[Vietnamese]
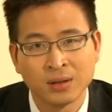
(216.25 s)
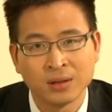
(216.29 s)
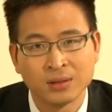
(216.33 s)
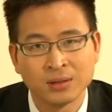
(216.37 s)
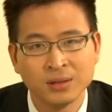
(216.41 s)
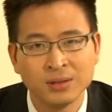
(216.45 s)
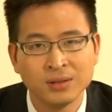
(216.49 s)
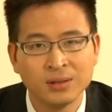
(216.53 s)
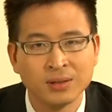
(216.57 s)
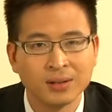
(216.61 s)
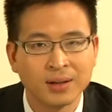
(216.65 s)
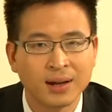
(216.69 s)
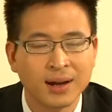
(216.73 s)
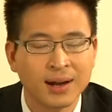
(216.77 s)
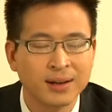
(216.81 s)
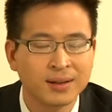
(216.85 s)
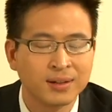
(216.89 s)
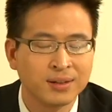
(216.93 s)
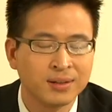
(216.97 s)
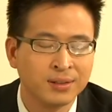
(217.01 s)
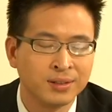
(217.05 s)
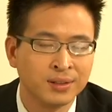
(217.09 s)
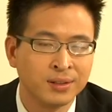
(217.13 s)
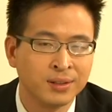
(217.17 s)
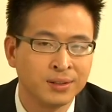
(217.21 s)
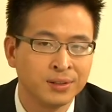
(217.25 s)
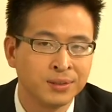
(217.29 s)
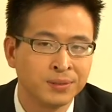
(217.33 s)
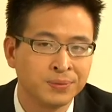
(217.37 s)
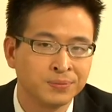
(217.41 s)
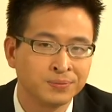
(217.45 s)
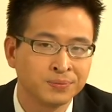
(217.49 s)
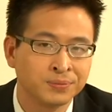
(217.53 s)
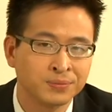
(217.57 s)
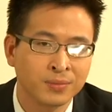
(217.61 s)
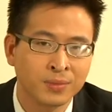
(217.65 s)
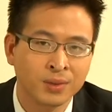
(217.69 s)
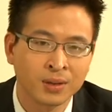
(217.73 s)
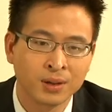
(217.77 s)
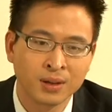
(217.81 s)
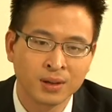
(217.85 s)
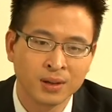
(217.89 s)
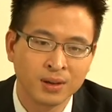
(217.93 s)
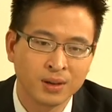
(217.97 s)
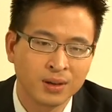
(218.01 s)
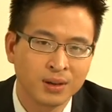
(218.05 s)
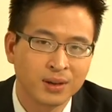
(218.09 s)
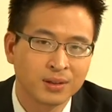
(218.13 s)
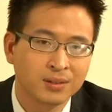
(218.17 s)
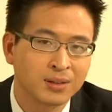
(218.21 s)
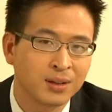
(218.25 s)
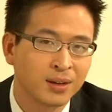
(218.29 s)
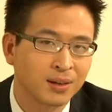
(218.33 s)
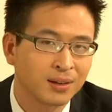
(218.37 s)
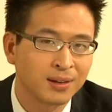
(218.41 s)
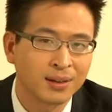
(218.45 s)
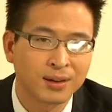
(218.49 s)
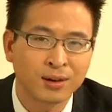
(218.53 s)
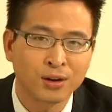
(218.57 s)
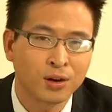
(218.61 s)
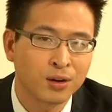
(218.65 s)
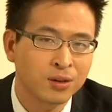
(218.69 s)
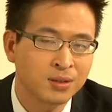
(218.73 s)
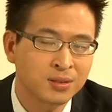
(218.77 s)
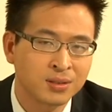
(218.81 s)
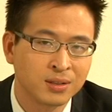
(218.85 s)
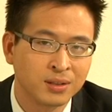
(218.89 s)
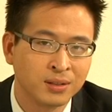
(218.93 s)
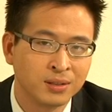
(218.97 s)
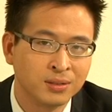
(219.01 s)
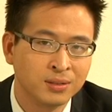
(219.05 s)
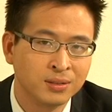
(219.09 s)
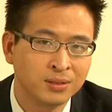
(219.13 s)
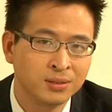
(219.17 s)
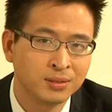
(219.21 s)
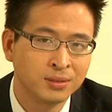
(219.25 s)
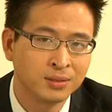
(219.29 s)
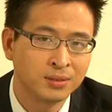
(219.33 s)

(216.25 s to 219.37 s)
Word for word: đứng giữa hai người thật là khó xử